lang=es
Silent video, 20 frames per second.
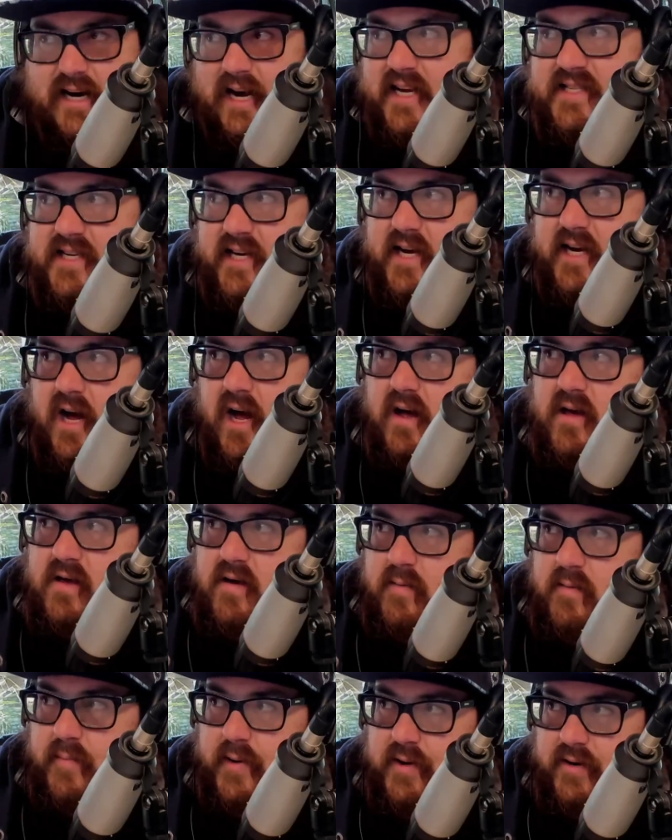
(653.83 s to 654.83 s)
clásica.
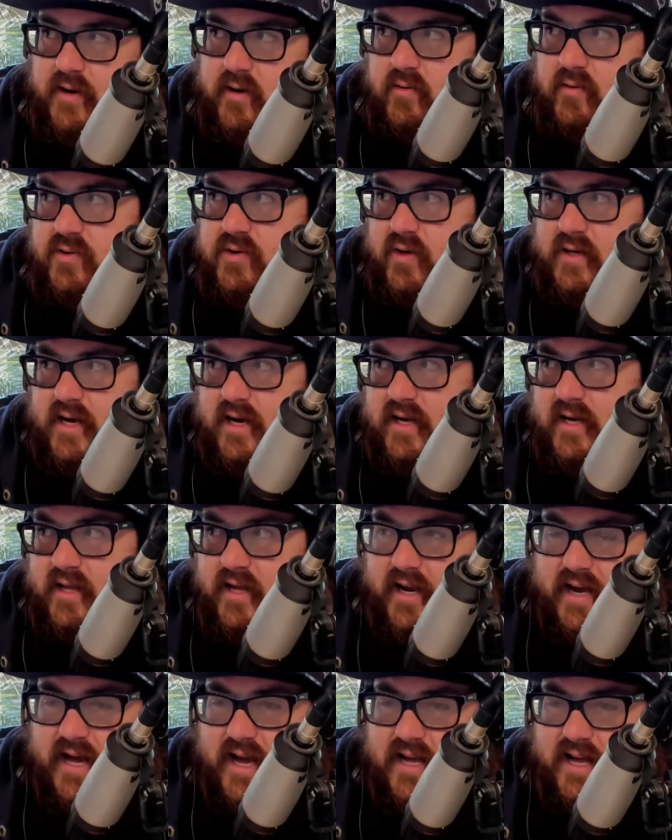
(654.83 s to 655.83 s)
Pero incluso acá
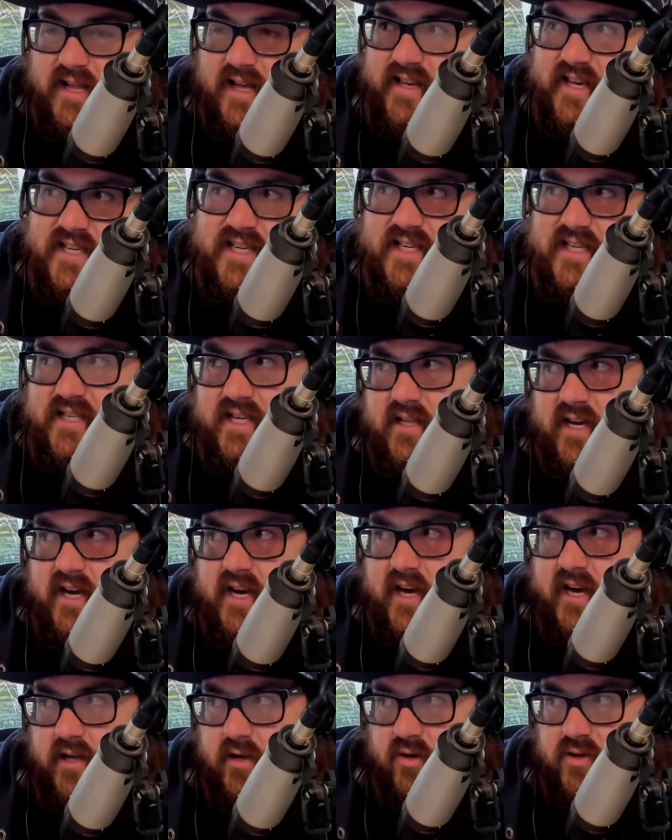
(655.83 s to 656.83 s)
tiene hasta 17
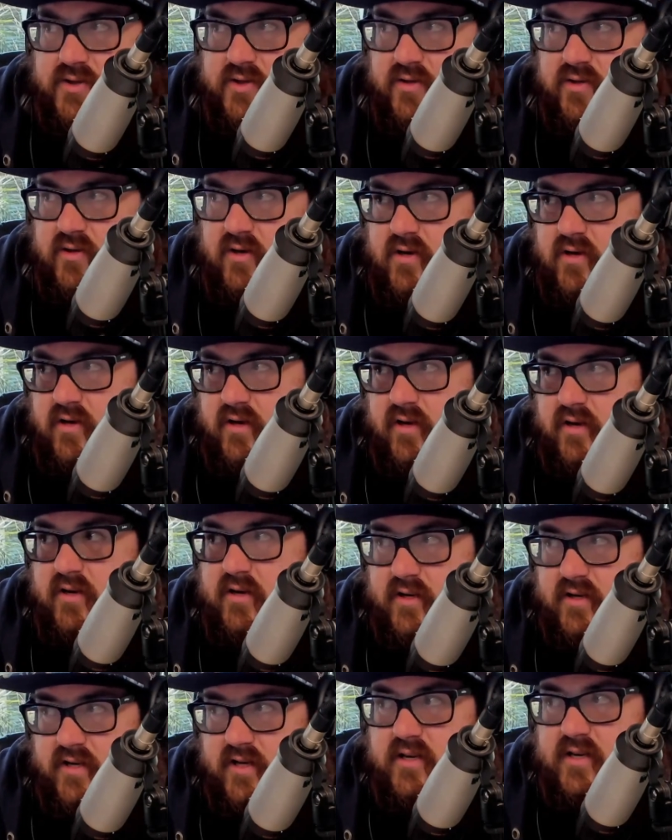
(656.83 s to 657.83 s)
gestos.
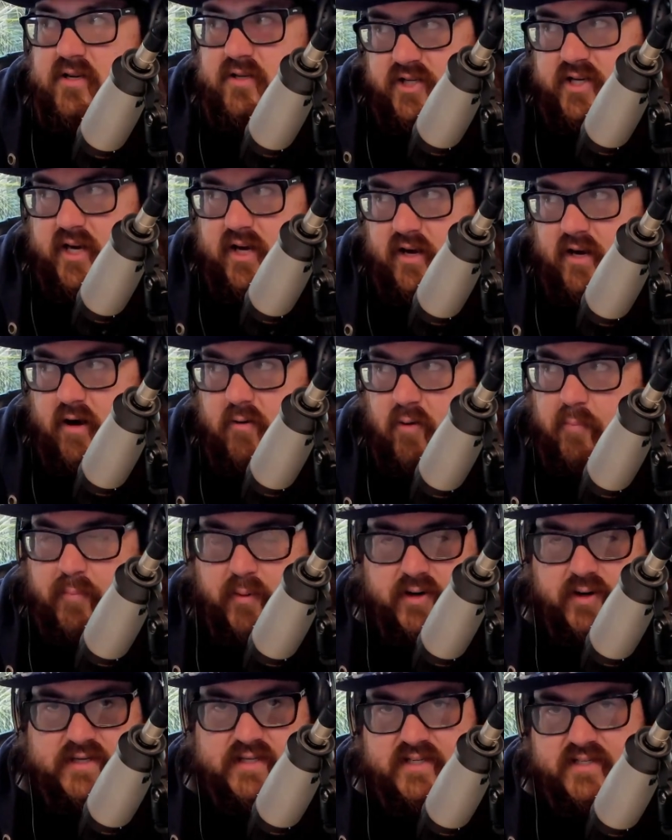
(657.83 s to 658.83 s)
¿17 gestos? Sí, que vos
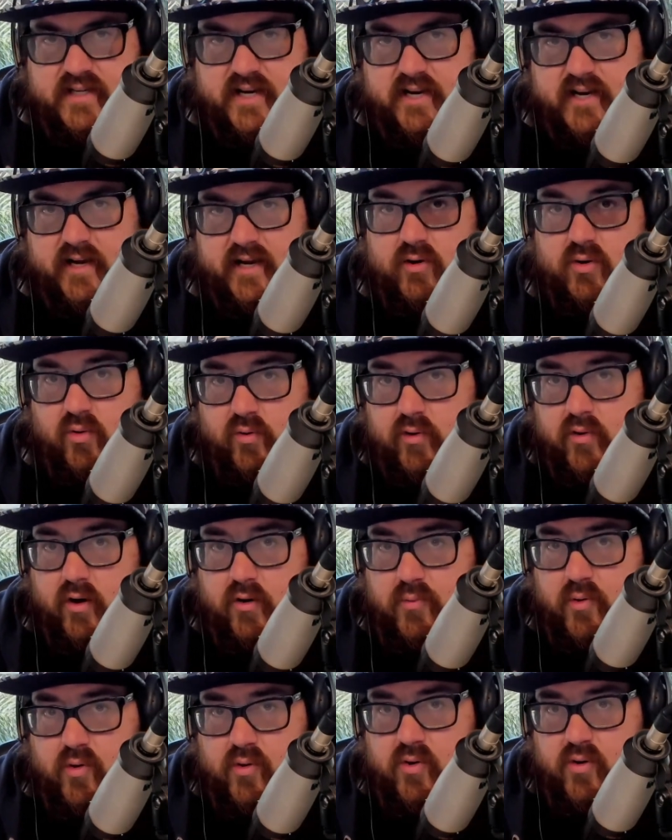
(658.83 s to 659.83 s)
podés hacer en tu
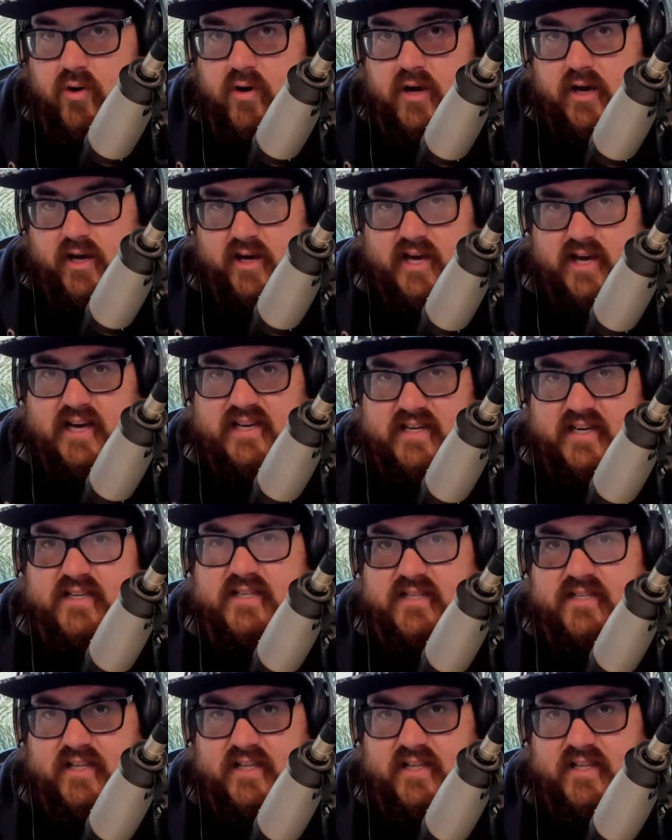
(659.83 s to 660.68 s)
notebook y haces